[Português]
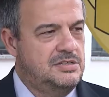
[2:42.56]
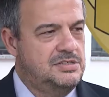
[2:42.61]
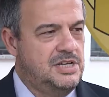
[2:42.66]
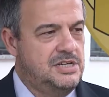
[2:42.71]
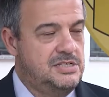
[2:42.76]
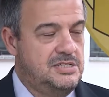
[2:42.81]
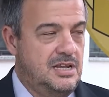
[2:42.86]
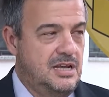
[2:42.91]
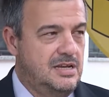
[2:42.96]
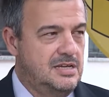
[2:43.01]

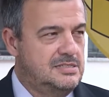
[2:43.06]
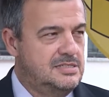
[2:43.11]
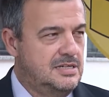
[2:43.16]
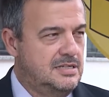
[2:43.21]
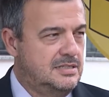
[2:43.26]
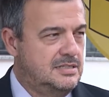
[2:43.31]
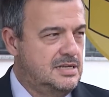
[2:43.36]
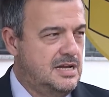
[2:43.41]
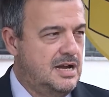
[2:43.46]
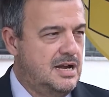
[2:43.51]
gente tem que
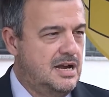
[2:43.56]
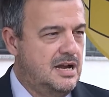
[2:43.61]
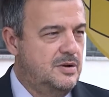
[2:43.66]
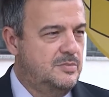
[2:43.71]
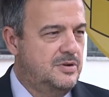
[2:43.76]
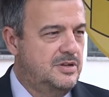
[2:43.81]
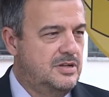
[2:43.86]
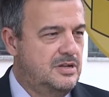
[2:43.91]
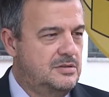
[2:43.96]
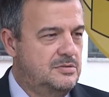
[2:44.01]
acertar a
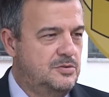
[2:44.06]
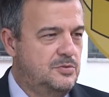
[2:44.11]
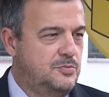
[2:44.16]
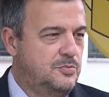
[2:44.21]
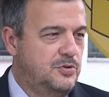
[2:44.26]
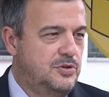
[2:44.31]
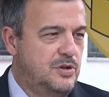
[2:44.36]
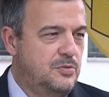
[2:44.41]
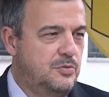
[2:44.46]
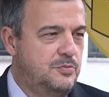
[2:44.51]
arma, né? não
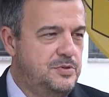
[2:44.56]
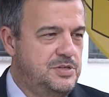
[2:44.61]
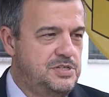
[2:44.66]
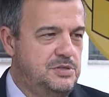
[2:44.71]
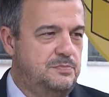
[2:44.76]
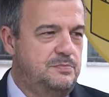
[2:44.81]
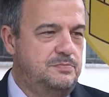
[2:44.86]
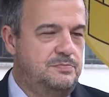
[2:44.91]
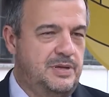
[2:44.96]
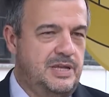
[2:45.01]
podemos pedir